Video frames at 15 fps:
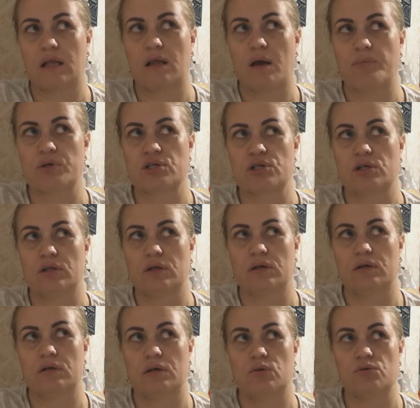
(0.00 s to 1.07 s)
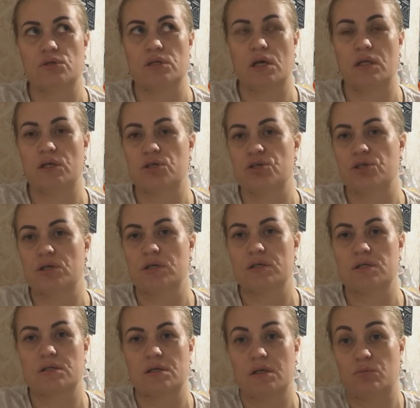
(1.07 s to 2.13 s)
для пожилых людей это
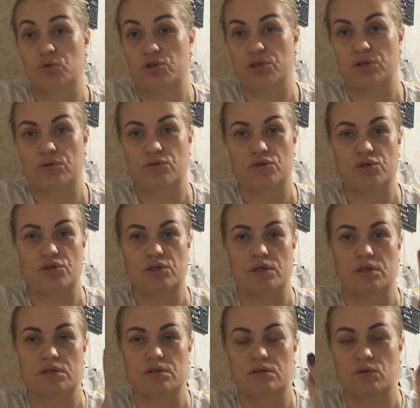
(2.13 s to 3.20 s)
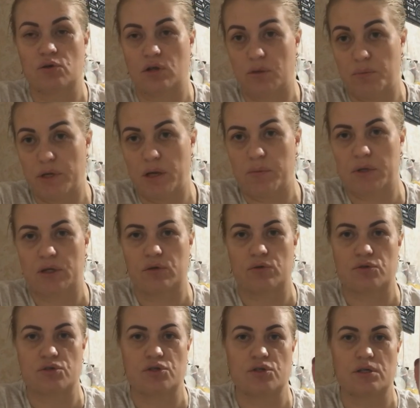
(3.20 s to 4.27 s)
400, для мужчин тоже 400, ну и для беременных
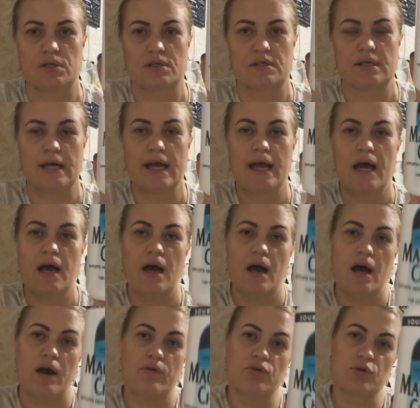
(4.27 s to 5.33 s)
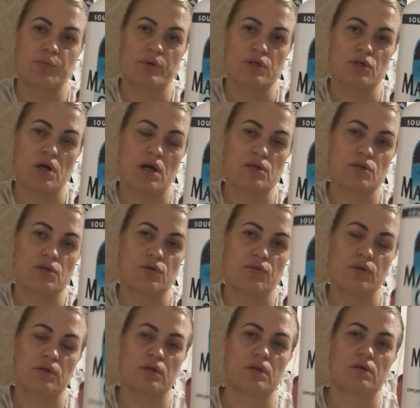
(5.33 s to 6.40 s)
тоже 400. Вот, пожалуйста,
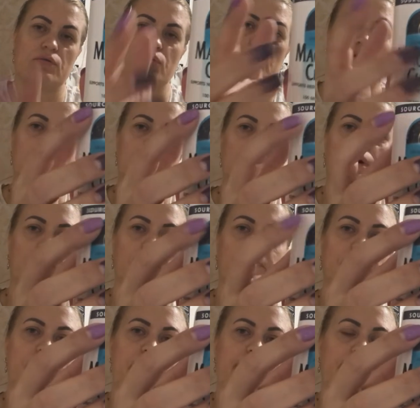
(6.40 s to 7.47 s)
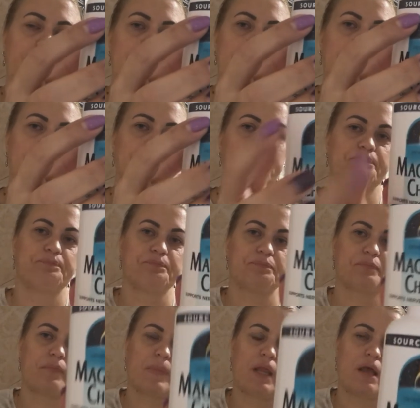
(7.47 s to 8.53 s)
вот эта вот а, марка,
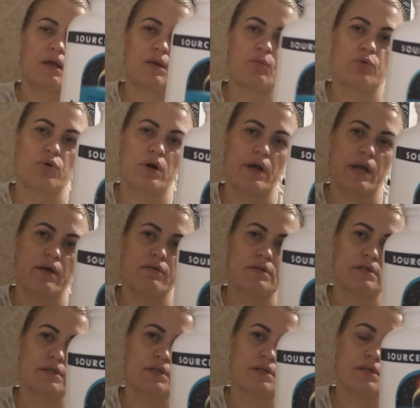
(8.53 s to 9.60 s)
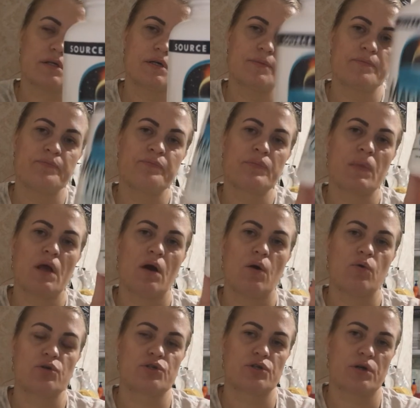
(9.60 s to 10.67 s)
не буду корявить язык,
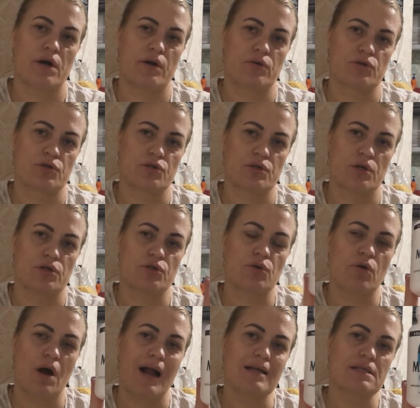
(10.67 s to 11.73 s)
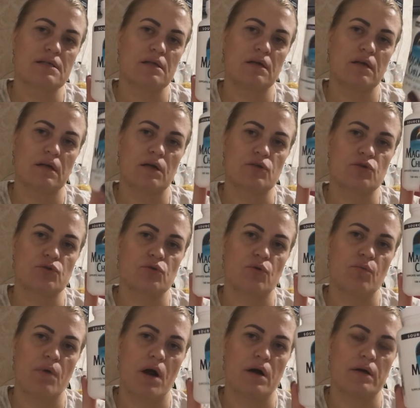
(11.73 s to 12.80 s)
очень хорошая. Что кальций хелат,
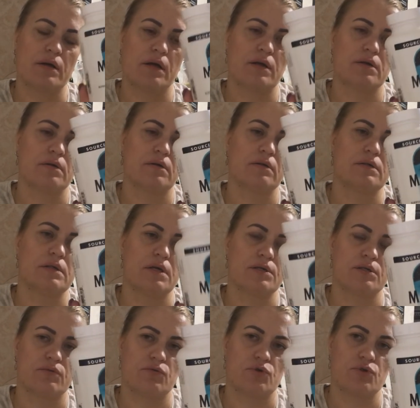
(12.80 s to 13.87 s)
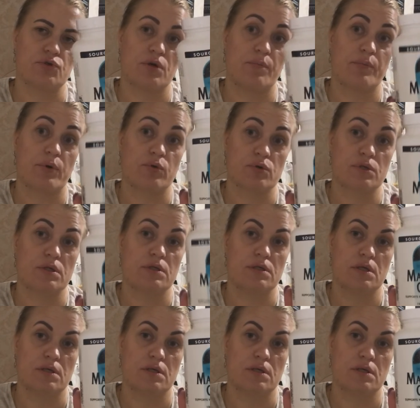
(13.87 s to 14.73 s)
что магний. Действующая, просто